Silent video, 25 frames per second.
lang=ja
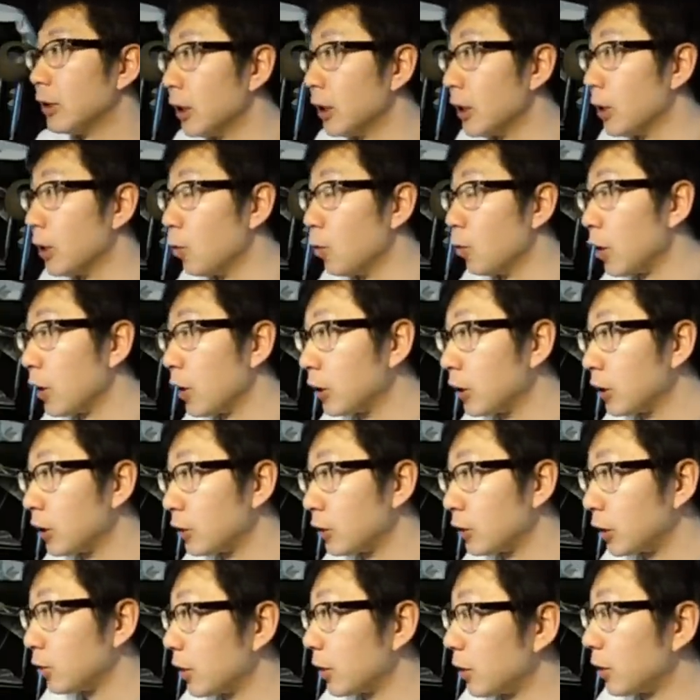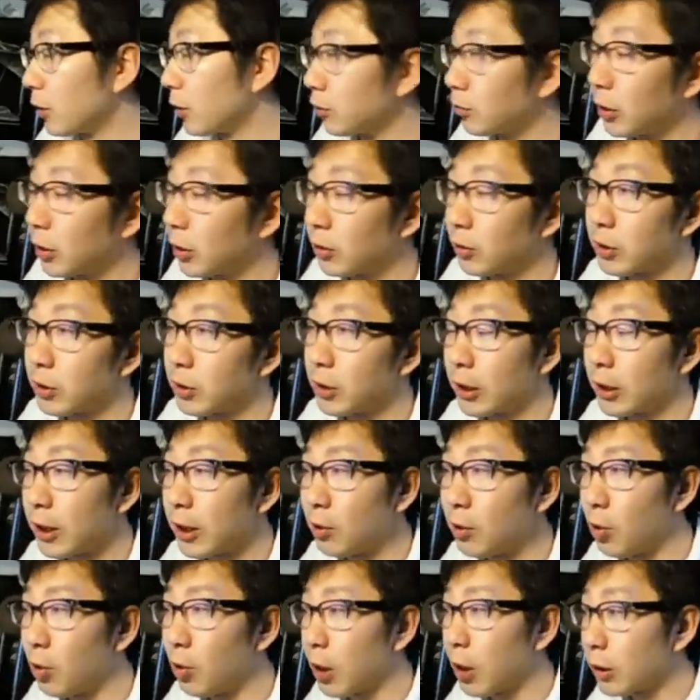えー、お部屋が暗いと目が悪くなるっていや
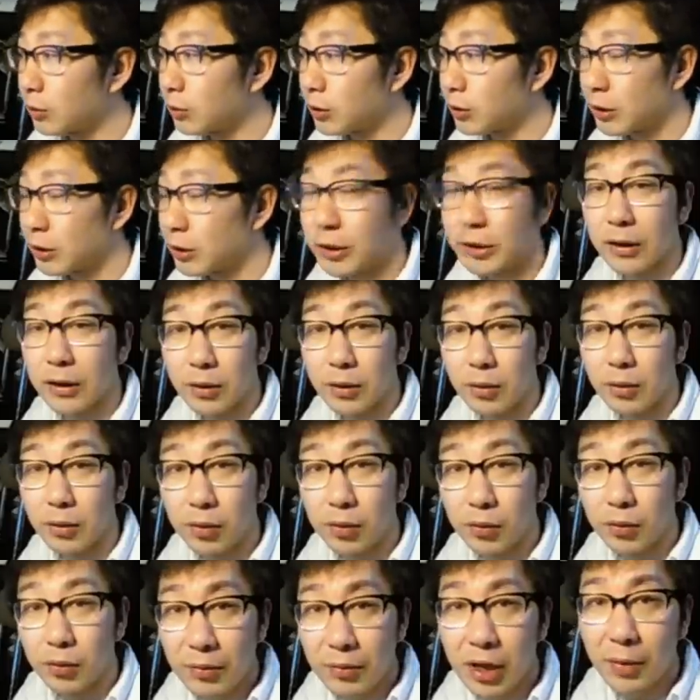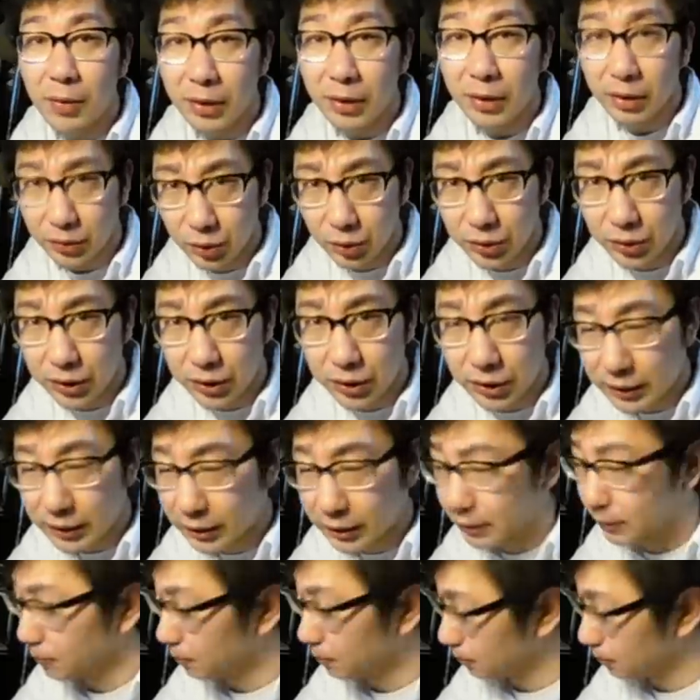結構明るくしてんだけどねこれウェブカメラの調子です